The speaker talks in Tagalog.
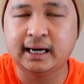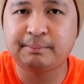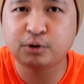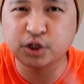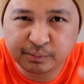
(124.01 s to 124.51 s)

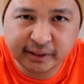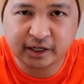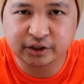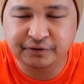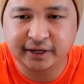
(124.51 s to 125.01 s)
I-push mo na
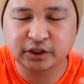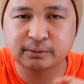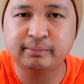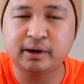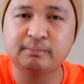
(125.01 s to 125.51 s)
yung
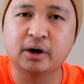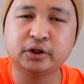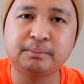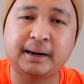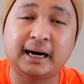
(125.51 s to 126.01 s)
notification bell
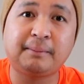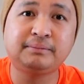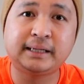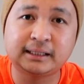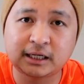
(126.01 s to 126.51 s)
button para
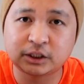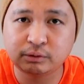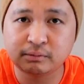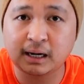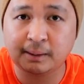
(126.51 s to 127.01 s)
updated ka
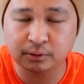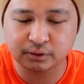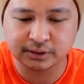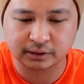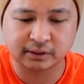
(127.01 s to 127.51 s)
tuwing mga
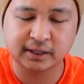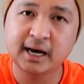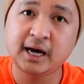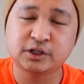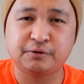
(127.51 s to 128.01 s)
uploads ko.
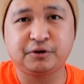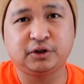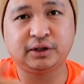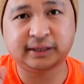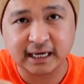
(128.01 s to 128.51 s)
So for
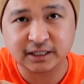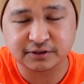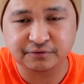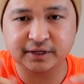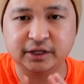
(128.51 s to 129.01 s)

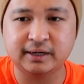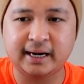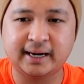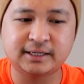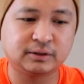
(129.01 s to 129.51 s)
today's video,
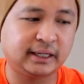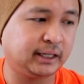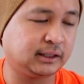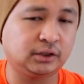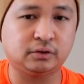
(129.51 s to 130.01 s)
guys, kung
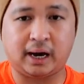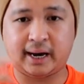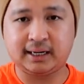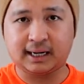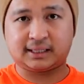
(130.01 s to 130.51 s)
nakikita nyo,
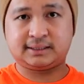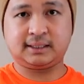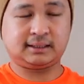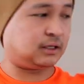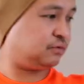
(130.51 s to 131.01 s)
ay
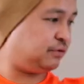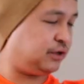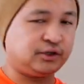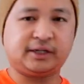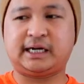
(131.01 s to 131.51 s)
naka-sit down
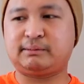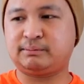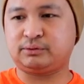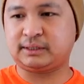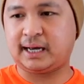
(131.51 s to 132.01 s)
video na
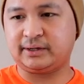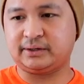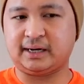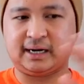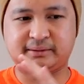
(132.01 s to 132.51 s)
naman po tayo
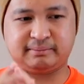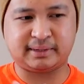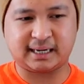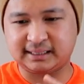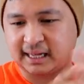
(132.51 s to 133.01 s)
at
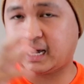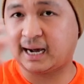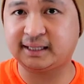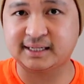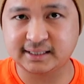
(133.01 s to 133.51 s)
maganda
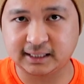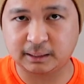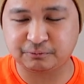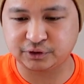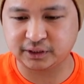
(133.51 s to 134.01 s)
ang ating
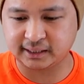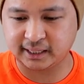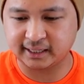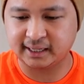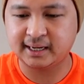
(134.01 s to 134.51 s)
setup for
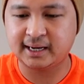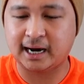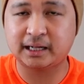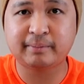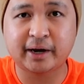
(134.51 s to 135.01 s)
today.
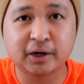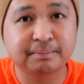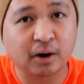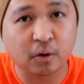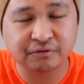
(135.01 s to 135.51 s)
At meron
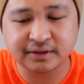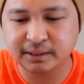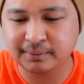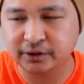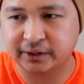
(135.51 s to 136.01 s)
pa coffee
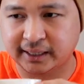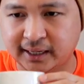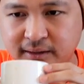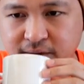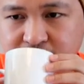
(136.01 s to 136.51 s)
si Mayora.